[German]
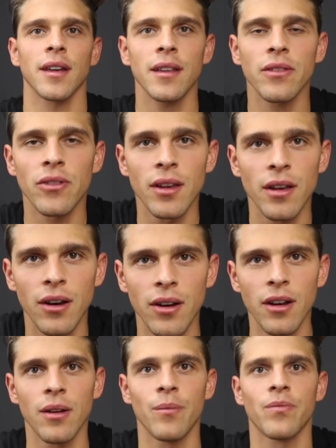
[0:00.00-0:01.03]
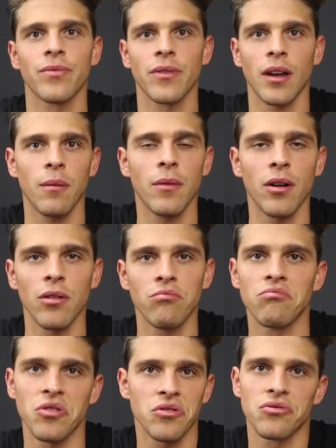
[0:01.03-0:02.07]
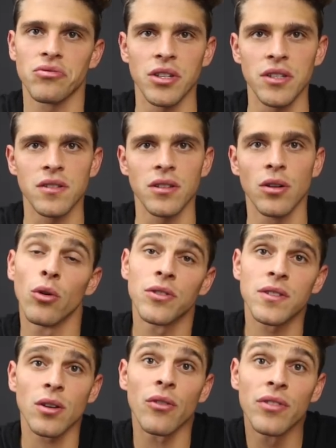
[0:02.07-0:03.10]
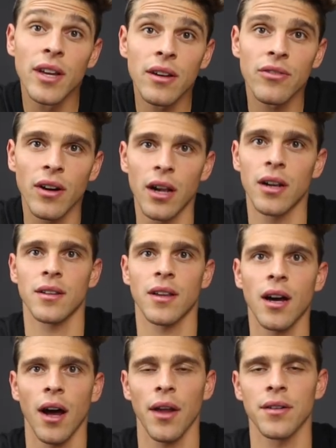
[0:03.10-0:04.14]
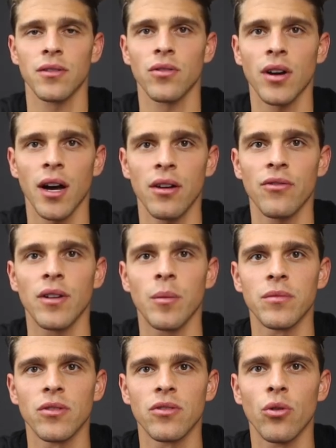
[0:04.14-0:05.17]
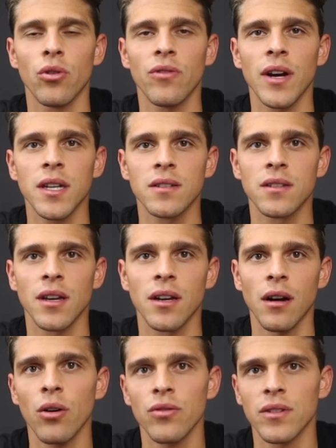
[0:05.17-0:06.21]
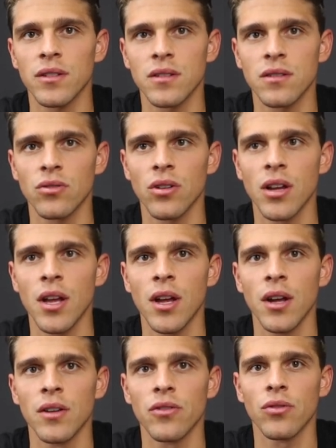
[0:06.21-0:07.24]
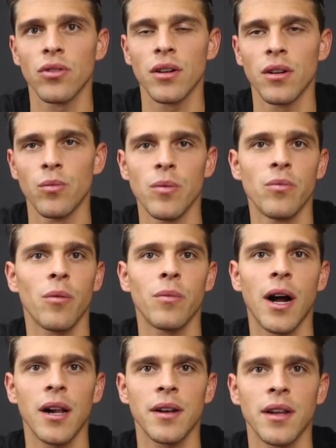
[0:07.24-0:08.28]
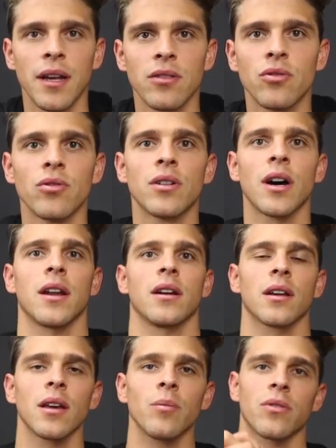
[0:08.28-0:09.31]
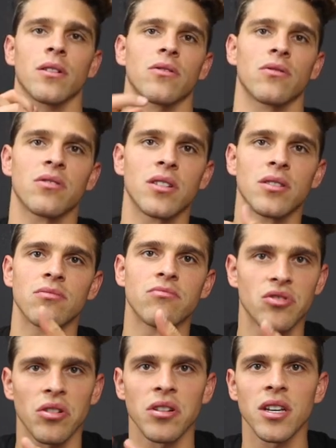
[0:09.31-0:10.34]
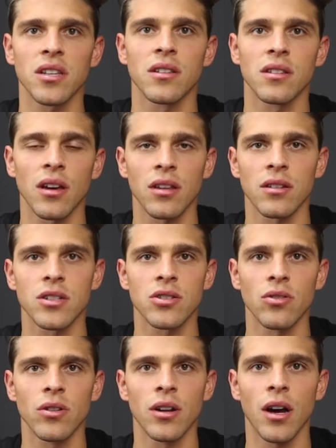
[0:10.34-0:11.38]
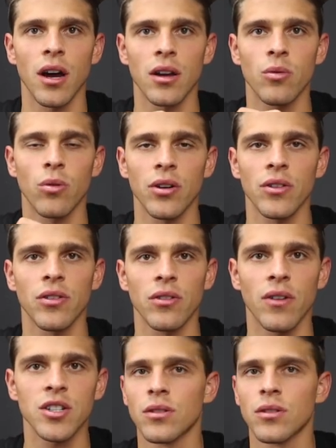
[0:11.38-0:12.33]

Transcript: geht's. Ähm, aber ist easy. Lohnt sich auf jeden Fall da anzugreifen. Wir haben das Hochwertigste gekauft, was es so, so ähm, im normalen Endkundenhandel gibt. Also es sind schon richtig, richtig schöne High-Quality